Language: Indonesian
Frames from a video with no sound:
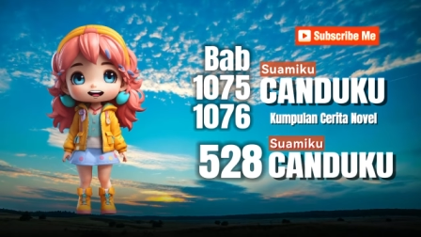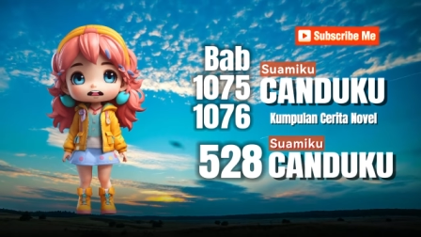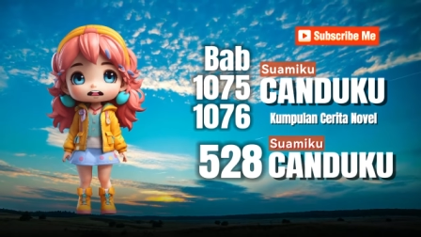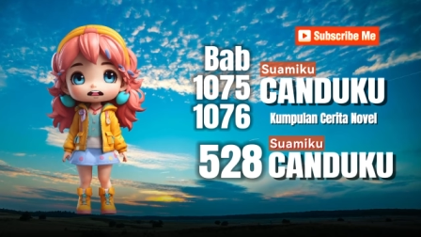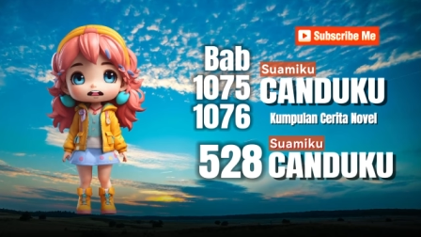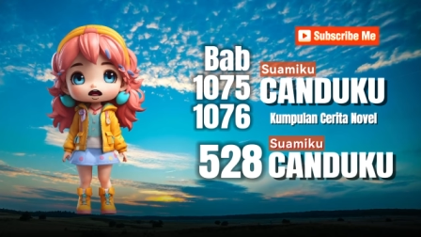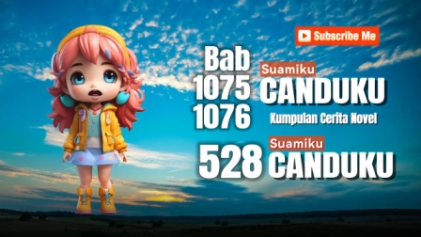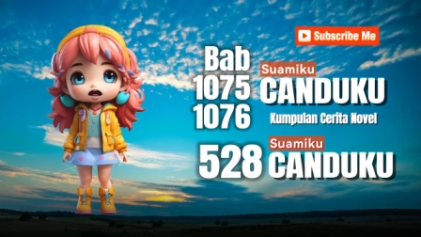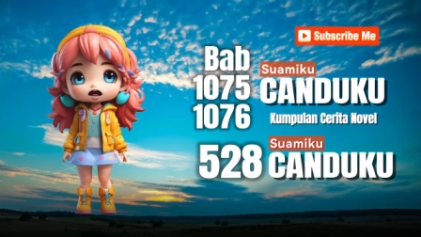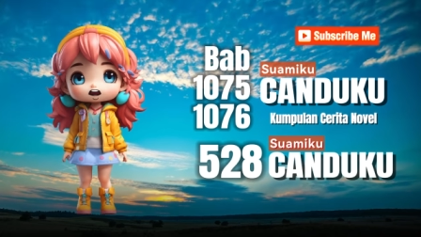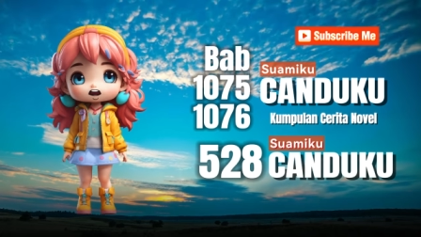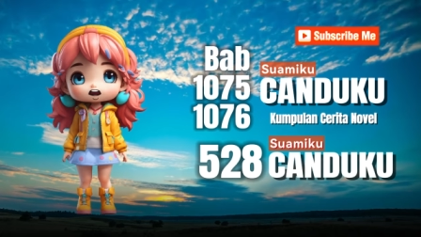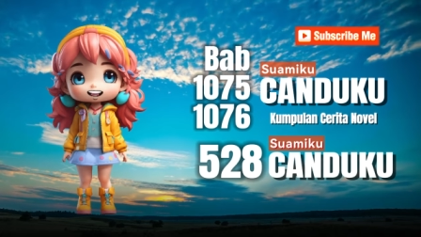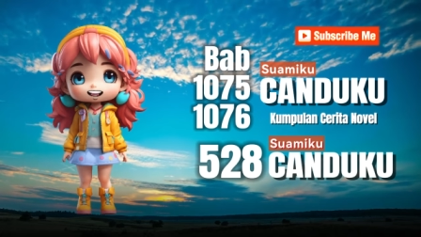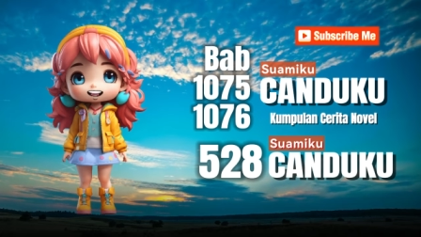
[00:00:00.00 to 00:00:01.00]
Dulu
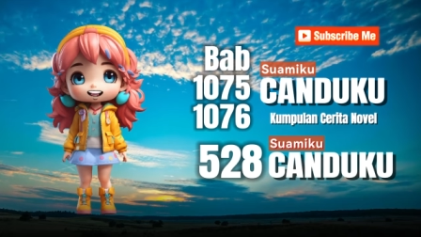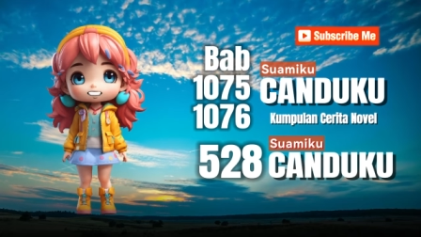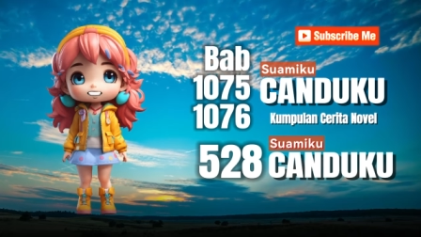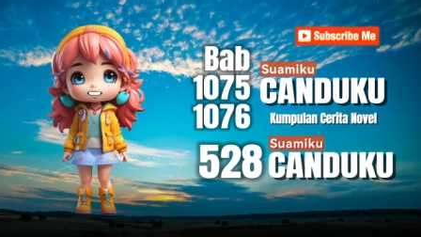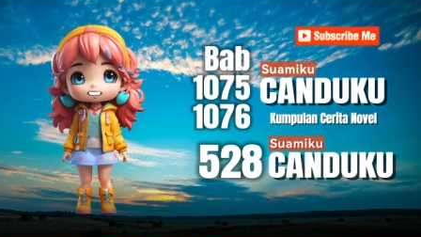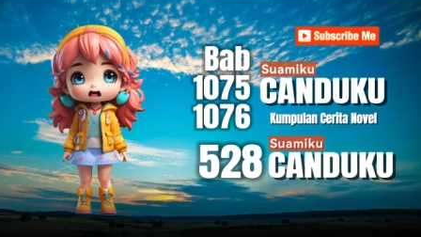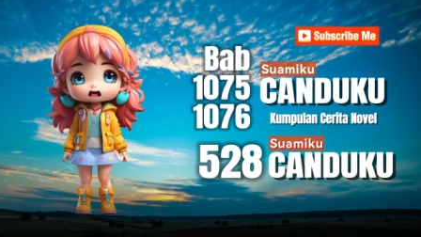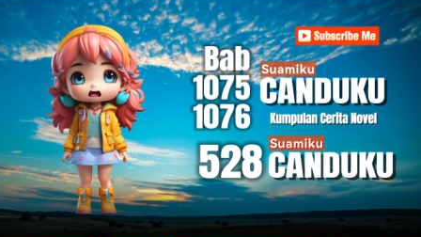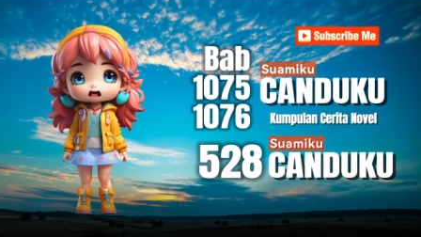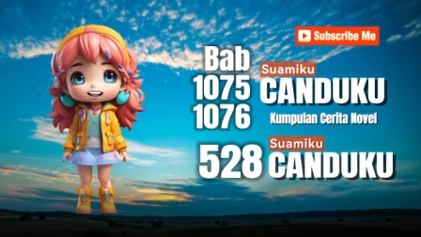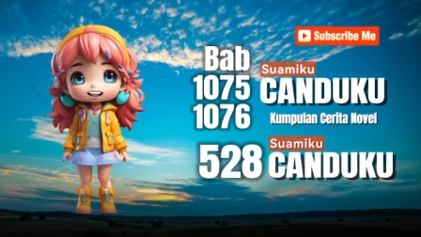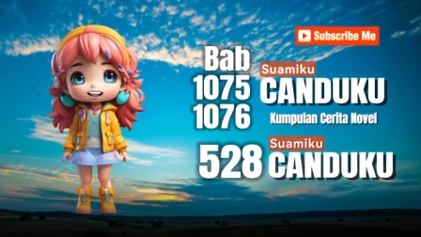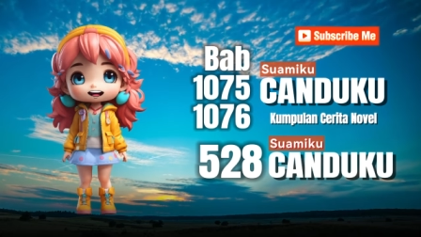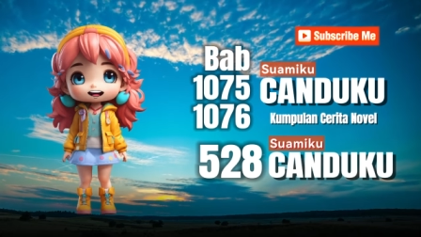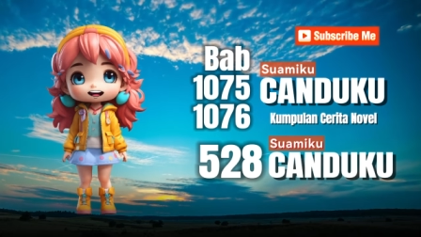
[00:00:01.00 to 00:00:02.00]
Ezra adalah orang
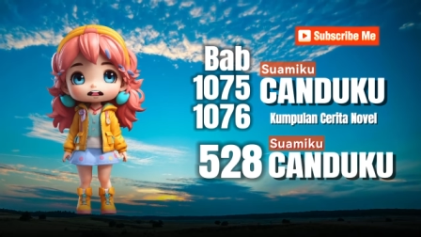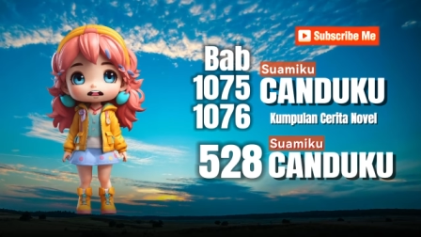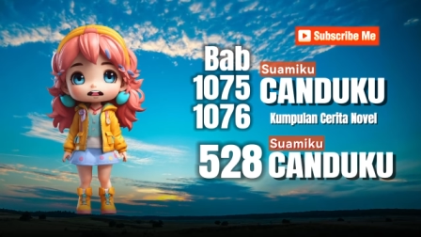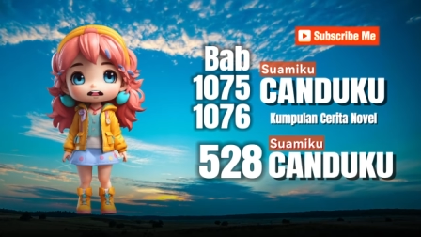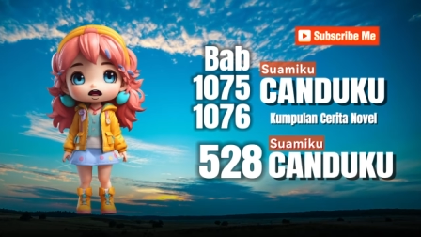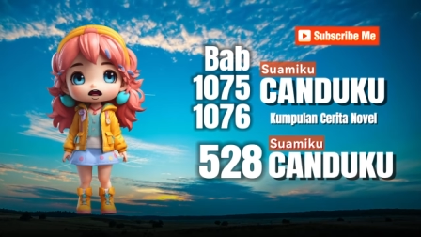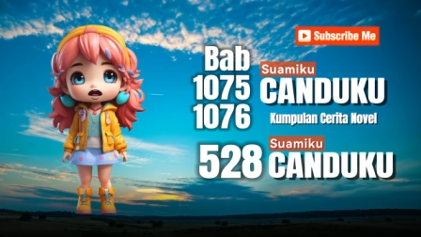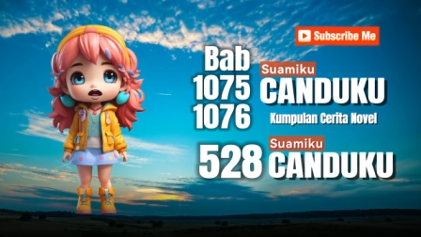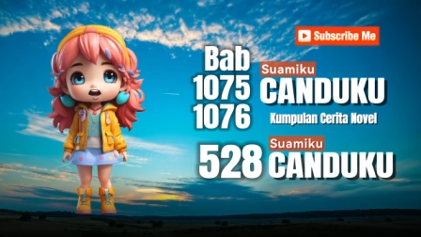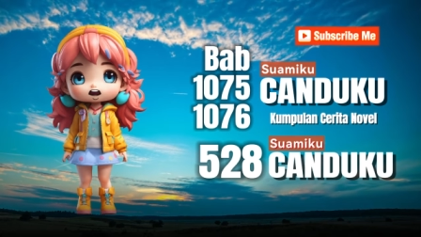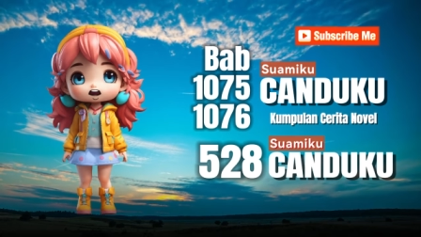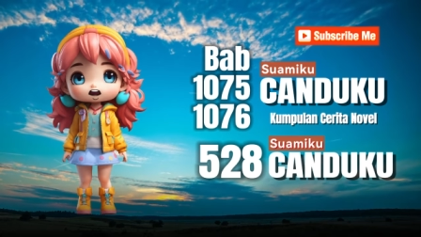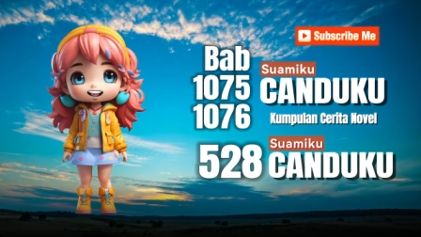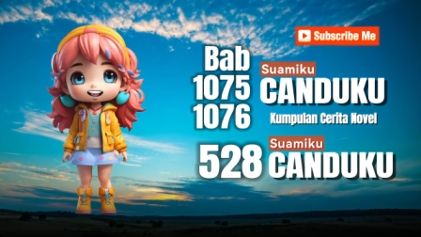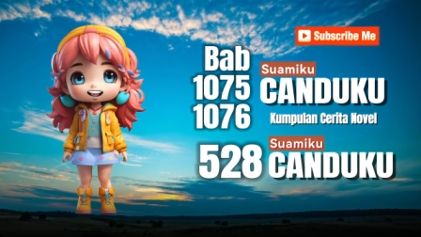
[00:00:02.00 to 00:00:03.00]
yang lebih sering
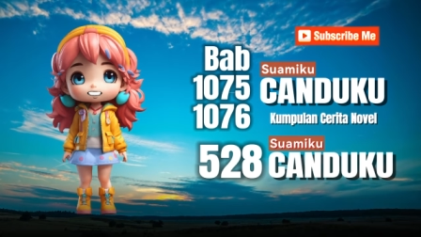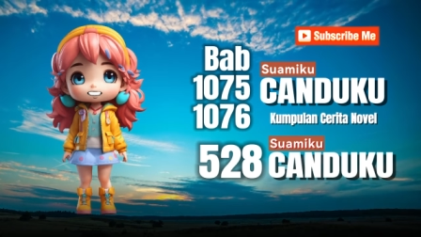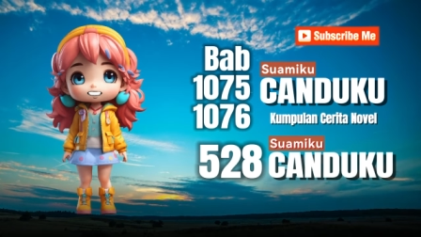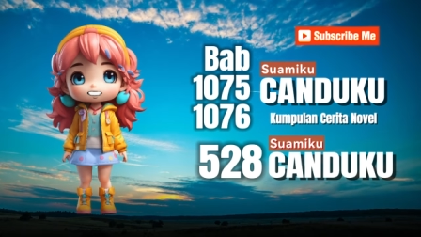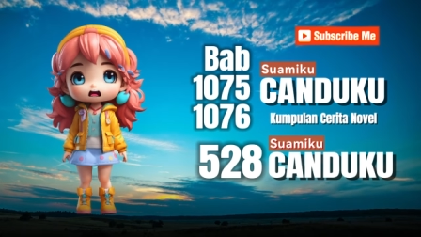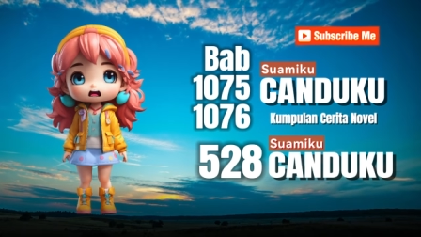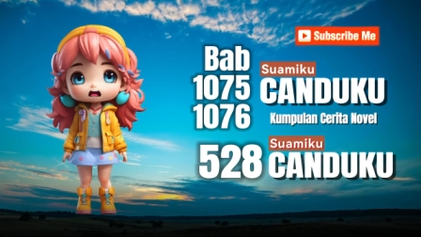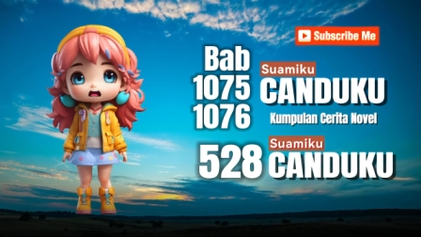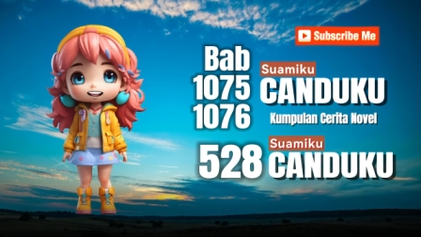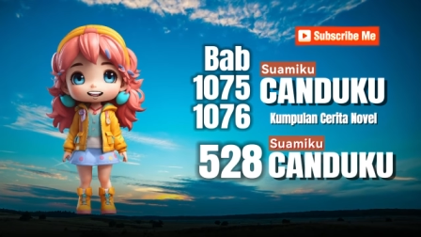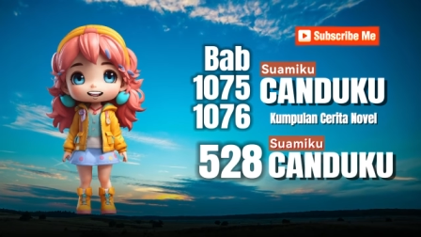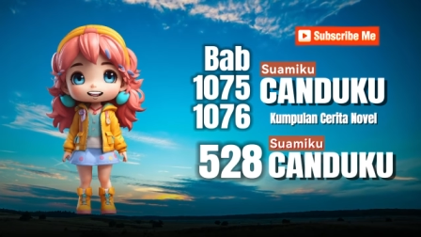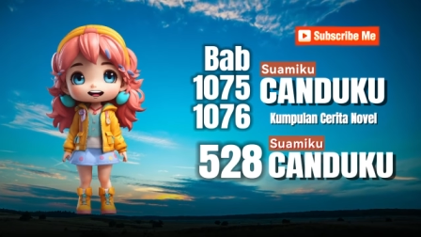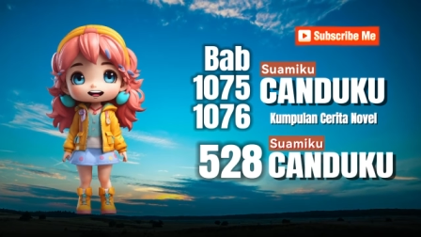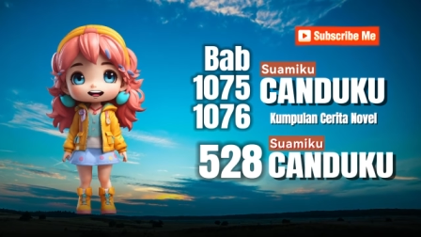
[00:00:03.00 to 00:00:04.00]
memberi susu,
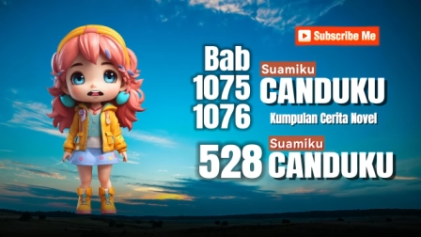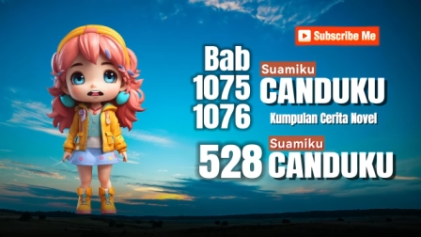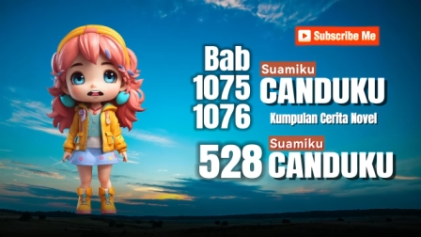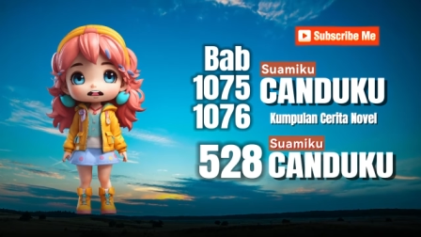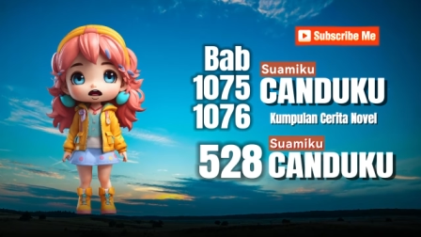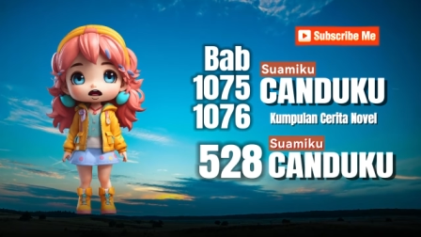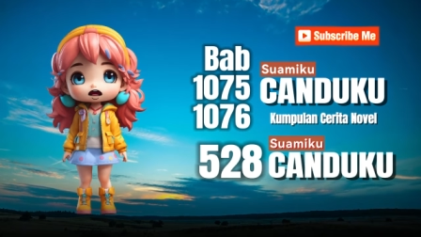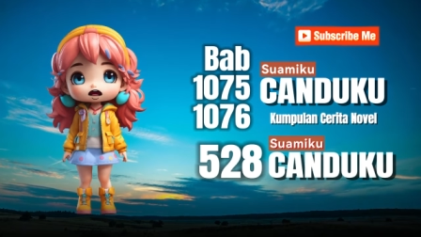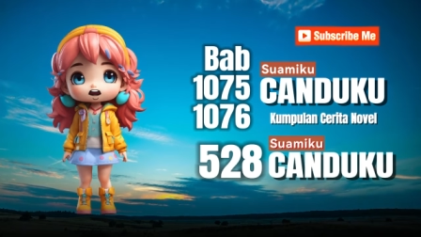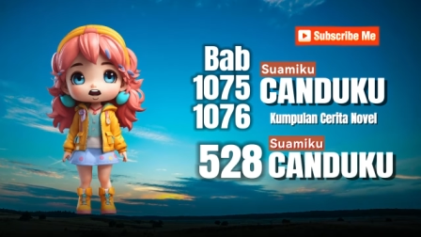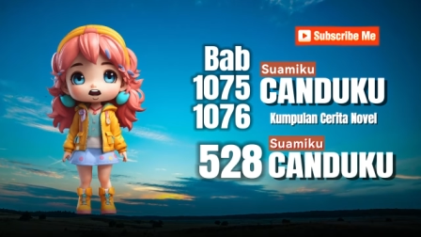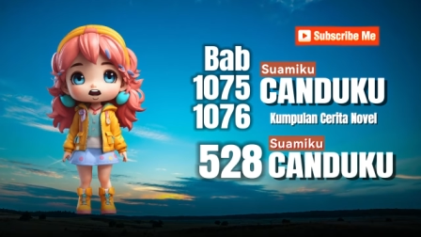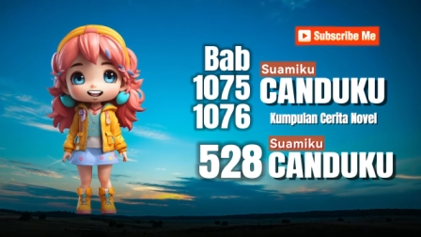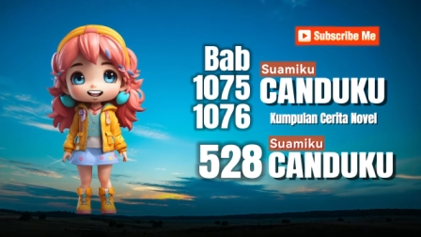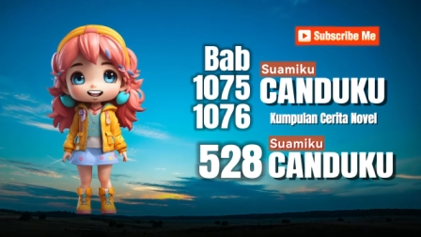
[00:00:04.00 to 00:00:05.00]
memandikan dan
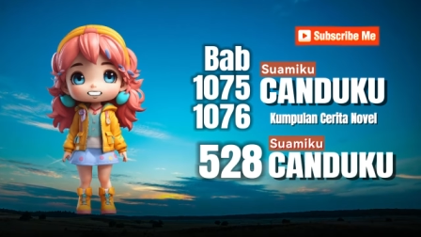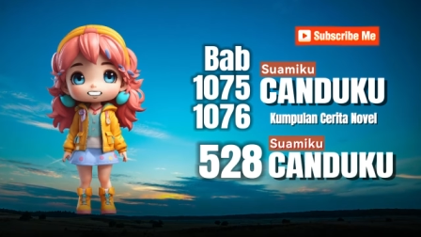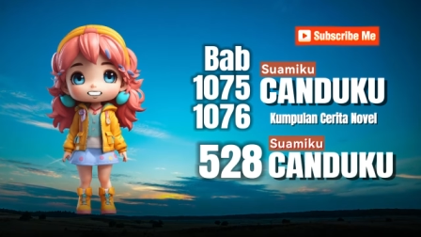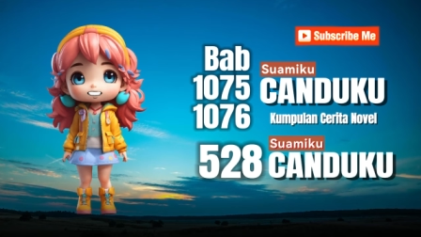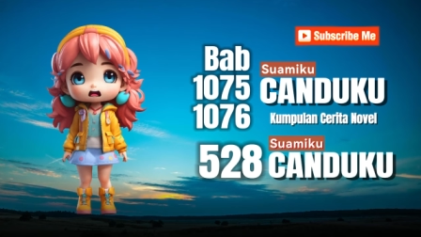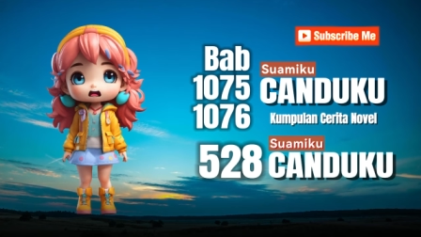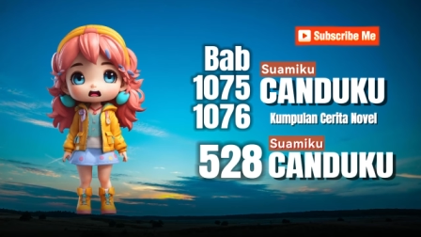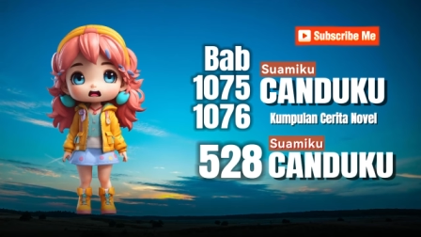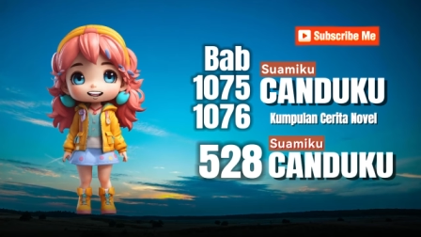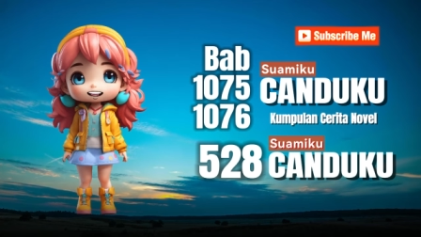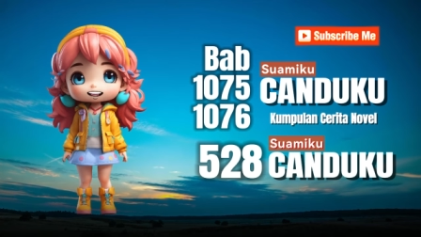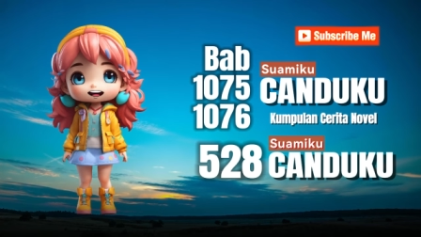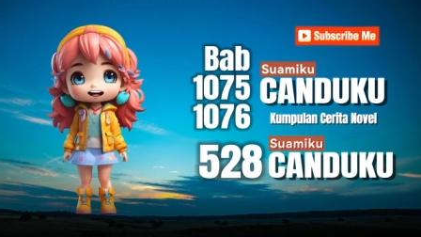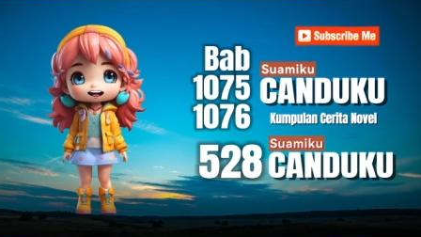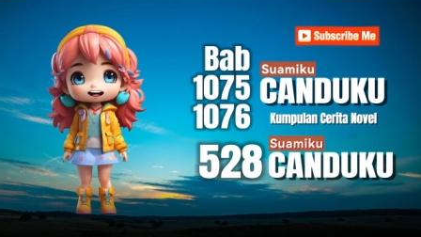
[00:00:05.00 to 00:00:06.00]
mengganti popok
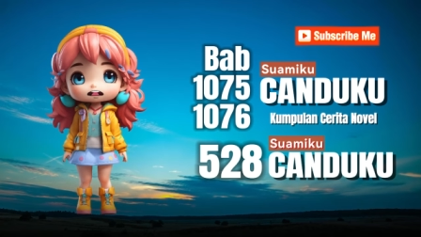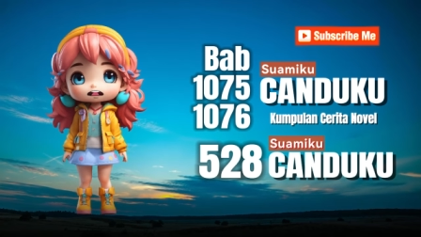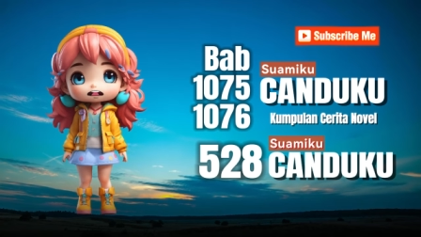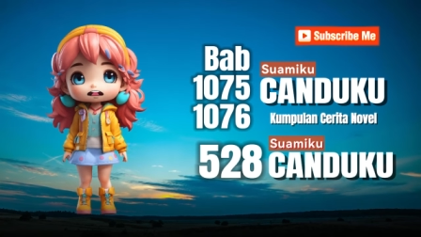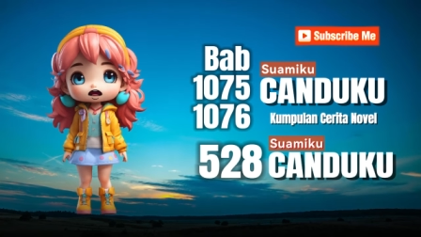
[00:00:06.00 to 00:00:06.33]
Clara.